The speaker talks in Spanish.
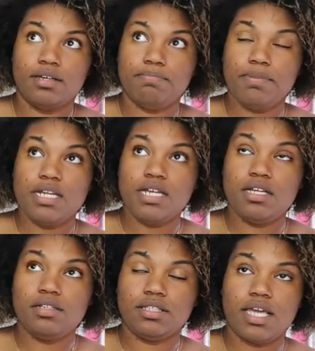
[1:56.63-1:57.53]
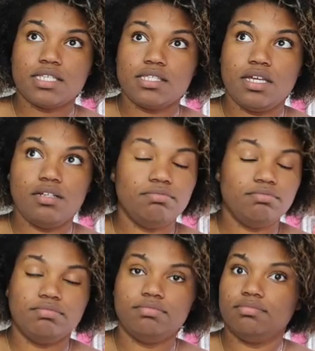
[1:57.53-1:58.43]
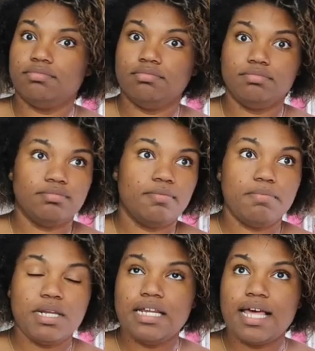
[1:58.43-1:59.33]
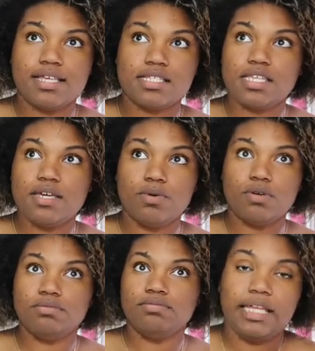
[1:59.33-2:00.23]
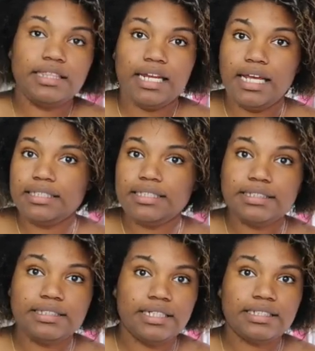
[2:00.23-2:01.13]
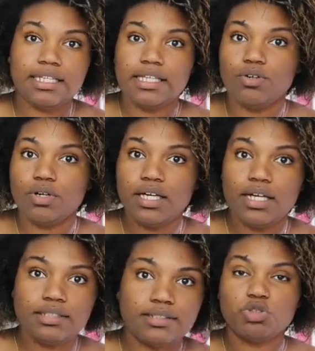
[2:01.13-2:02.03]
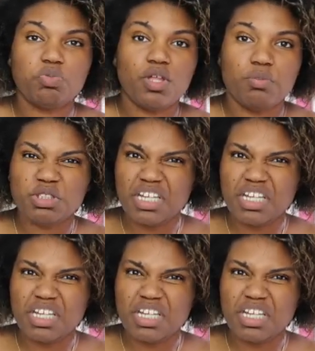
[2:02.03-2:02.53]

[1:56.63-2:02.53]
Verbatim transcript: vinil, textil, vinil adhesivo. Entre esas tres categorías nos podemos